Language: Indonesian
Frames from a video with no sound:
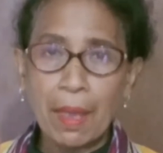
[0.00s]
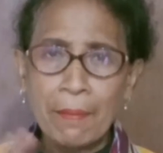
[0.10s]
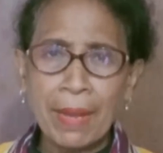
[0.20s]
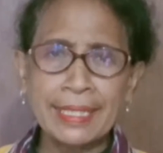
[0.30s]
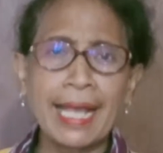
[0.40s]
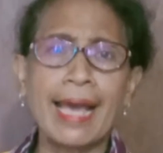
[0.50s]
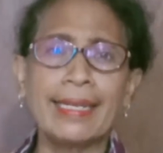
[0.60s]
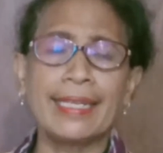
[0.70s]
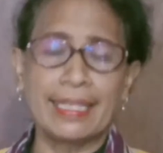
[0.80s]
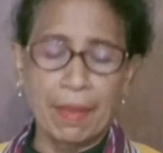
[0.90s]

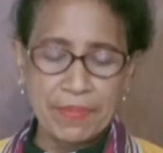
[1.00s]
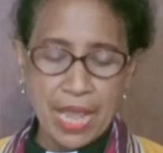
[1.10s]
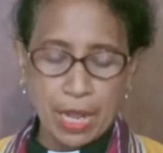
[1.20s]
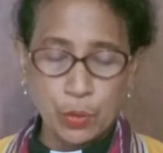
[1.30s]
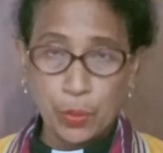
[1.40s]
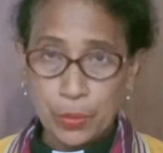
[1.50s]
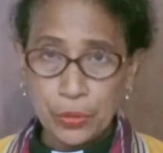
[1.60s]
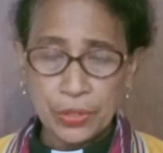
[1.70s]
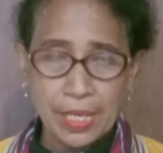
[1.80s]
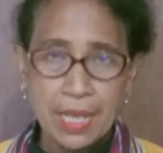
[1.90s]
bacaan kitab
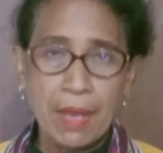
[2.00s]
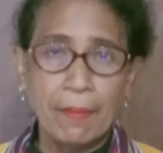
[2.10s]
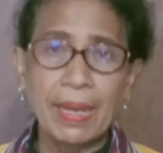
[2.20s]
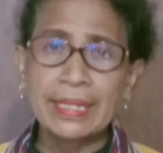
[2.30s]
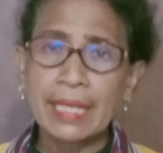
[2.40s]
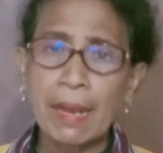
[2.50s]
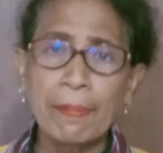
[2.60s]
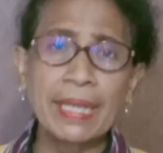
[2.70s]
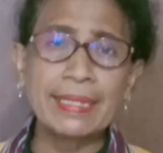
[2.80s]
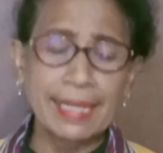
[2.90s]
Yakobus,
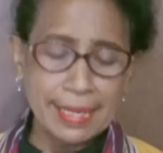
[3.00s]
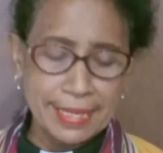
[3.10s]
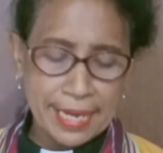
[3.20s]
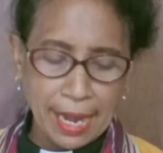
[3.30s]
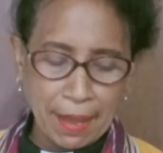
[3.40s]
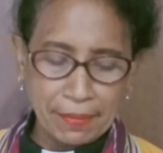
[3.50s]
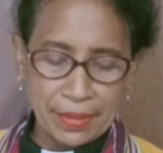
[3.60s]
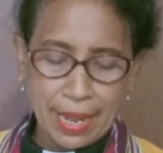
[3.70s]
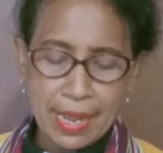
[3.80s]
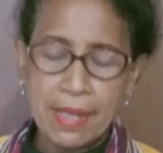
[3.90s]
pasal-pasal di
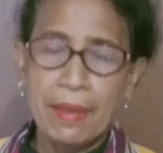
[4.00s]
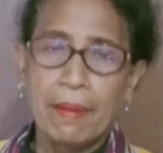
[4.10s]
dalamnya,